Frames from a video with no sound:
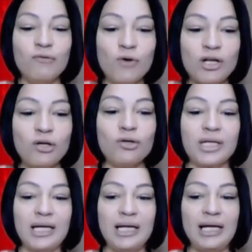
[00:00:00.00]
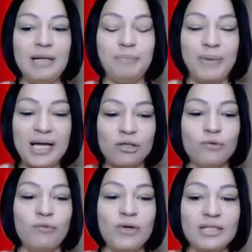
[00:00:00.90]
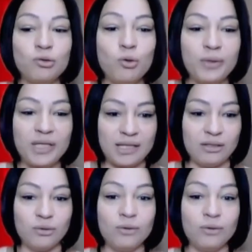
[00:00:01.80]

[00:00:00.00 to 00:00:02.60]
fueron lo que el perro fue ah, descubriendo. Los